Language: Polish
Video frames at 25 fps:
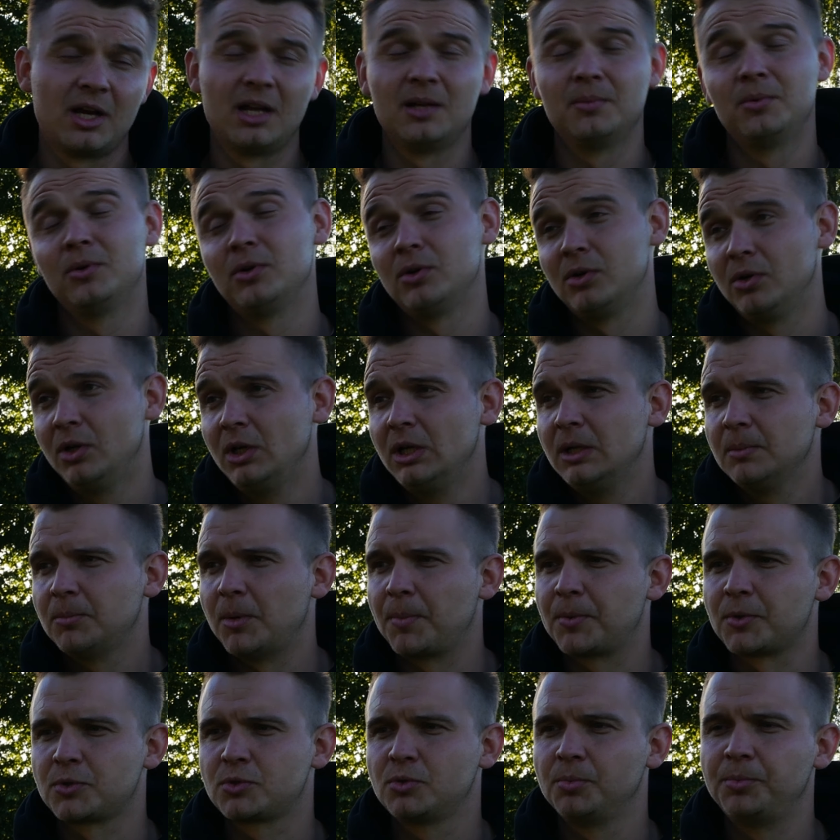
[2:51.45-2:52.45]
albo
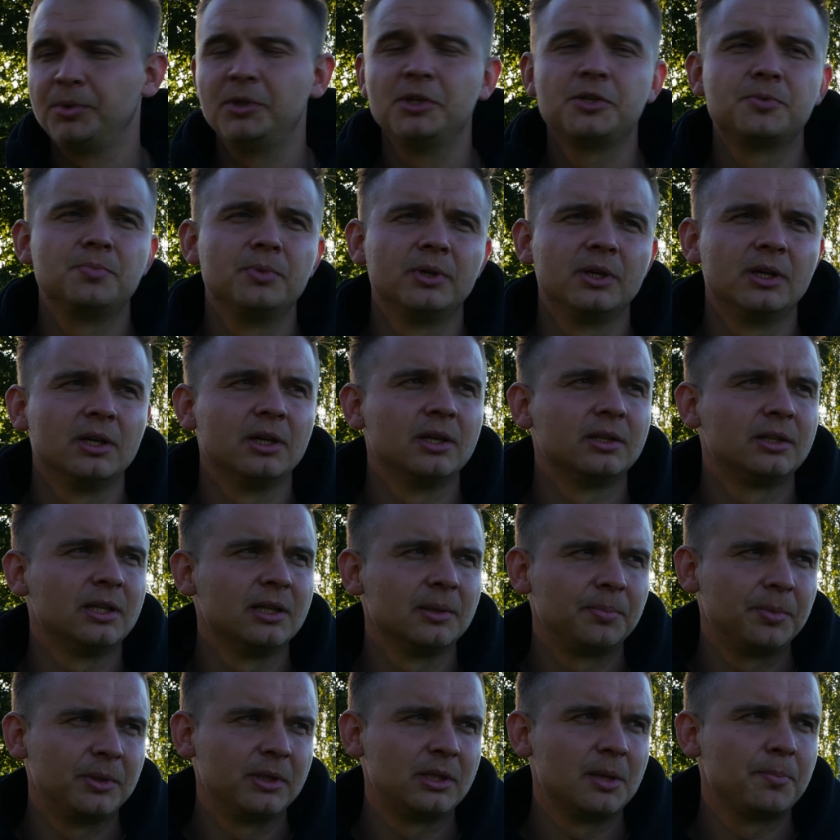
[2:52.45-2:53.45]
po prostu biliśmy te,